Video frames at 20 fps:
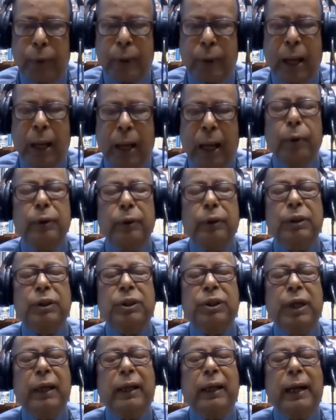
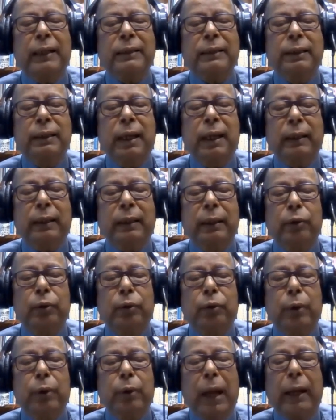প্রধানমন্ত্রী শেখ হাসিনা
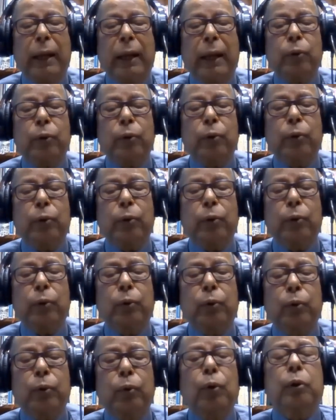কিন্তু
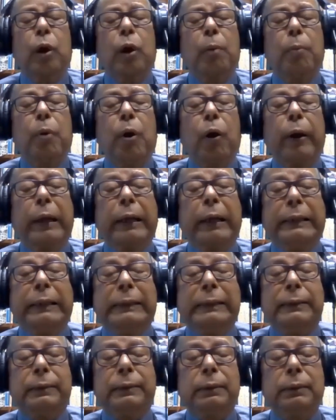এতটুকু হদত্তম
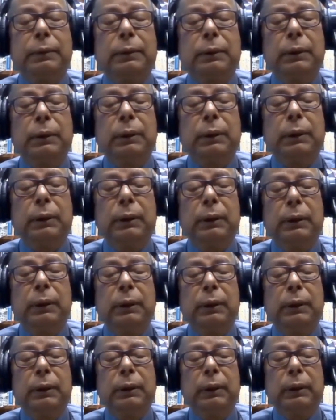হননি
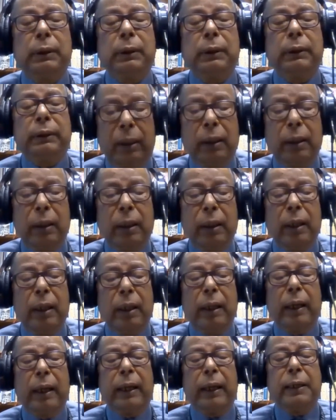তিনি
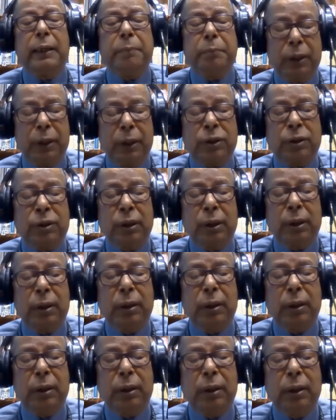এই বৃষ্টি
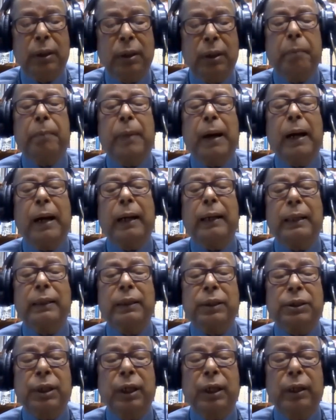
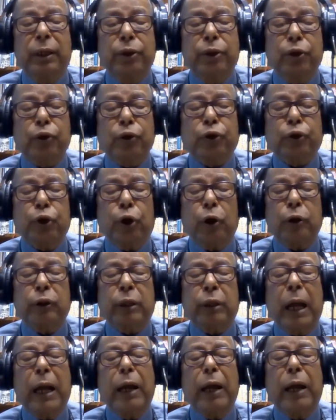বাংলাদেশের নিজস্ব
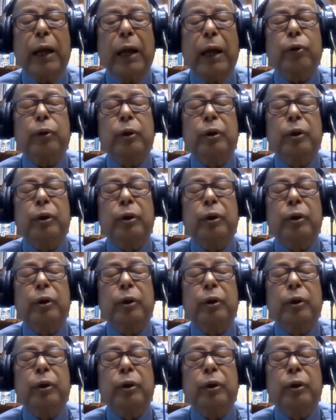অর্থায়ন